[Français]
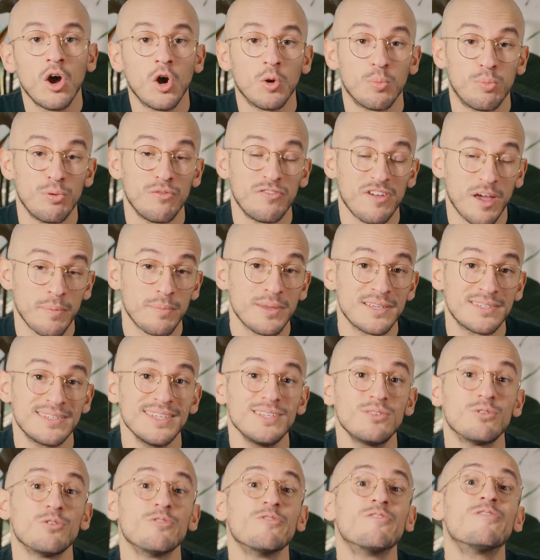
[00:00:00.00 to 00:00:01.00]
on peut faire
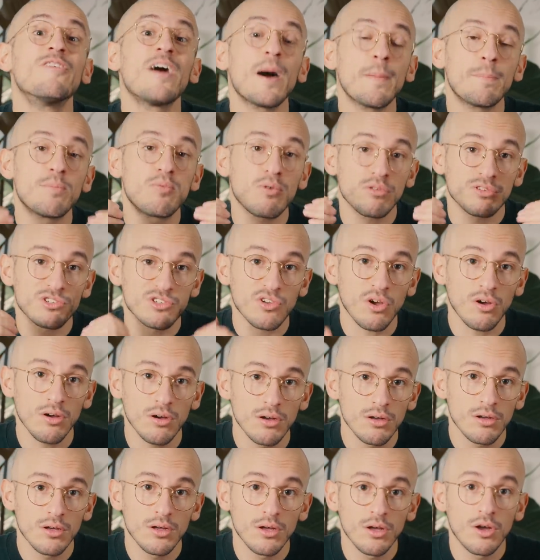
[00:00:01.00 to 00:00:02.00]
baisser de 20%
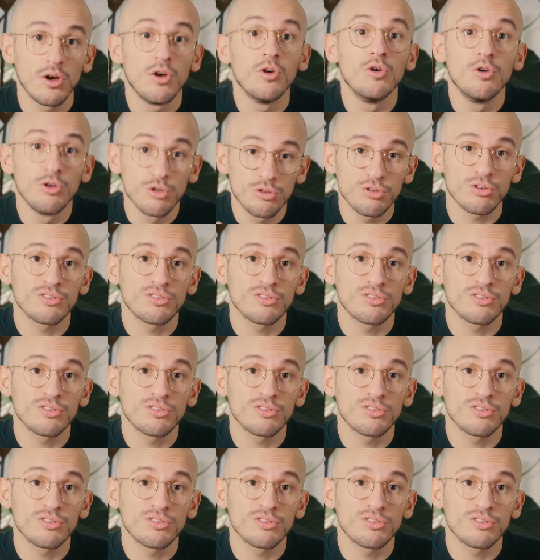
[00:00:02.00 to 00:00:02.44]
le